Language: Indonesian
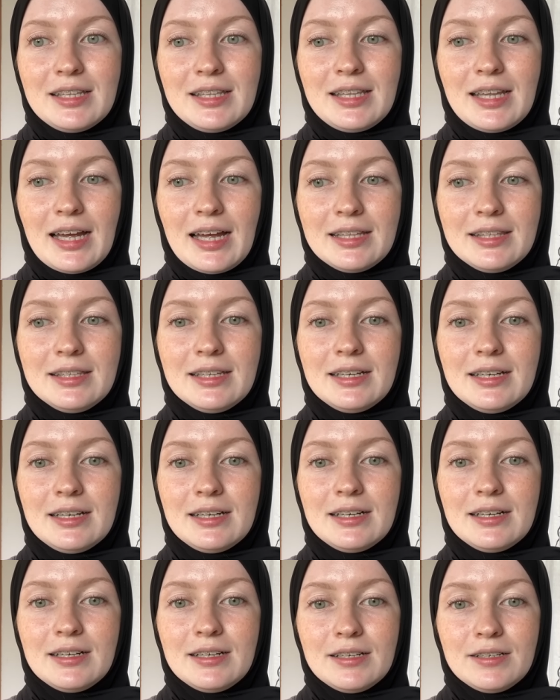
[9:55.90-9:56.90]
dan
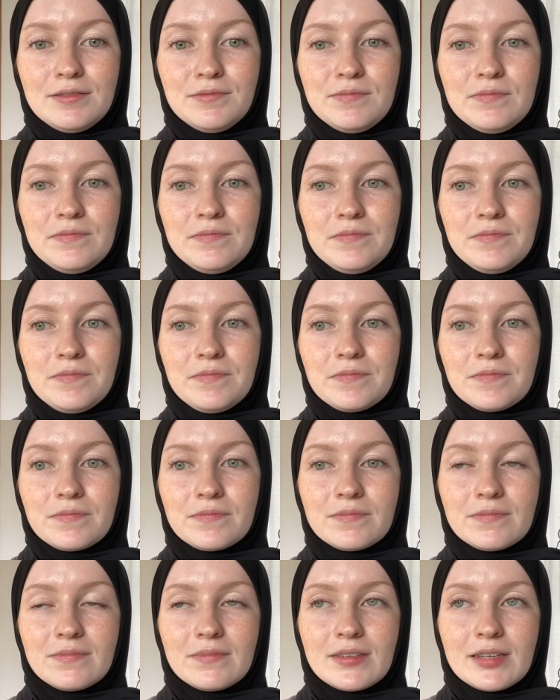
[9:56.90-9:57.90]
um,
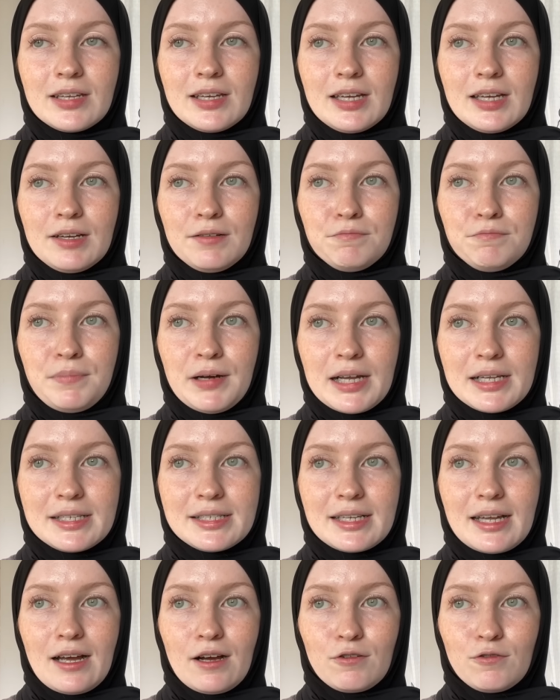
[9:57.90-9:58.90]
pas
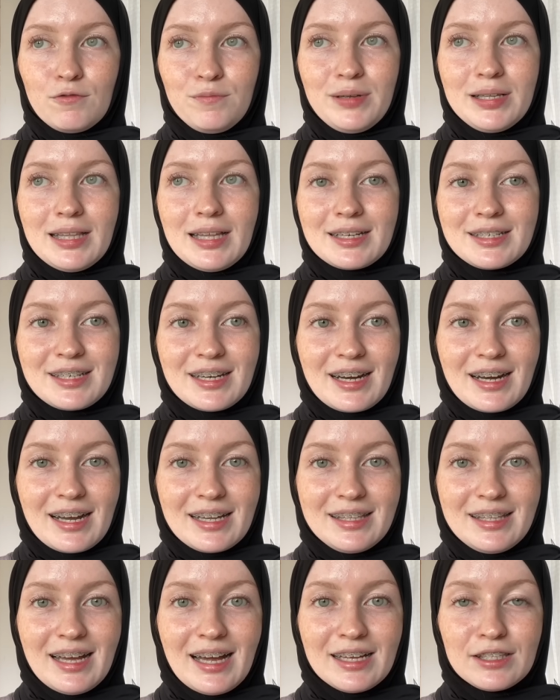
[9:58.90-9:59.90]
aku bilang
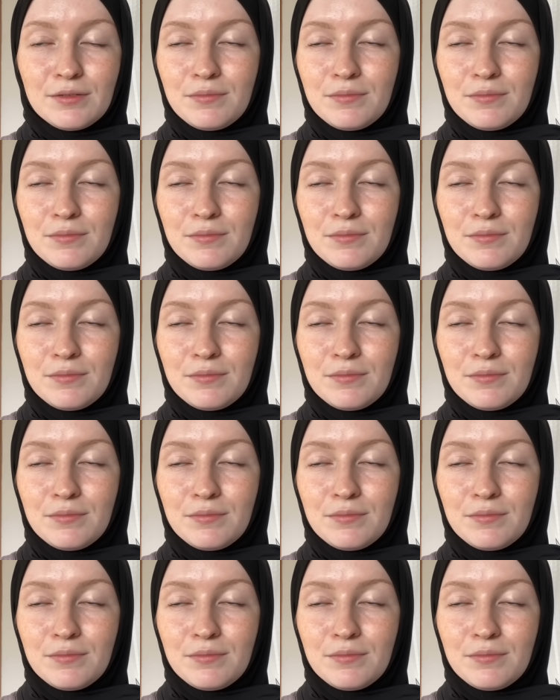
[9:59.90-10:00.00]
syakada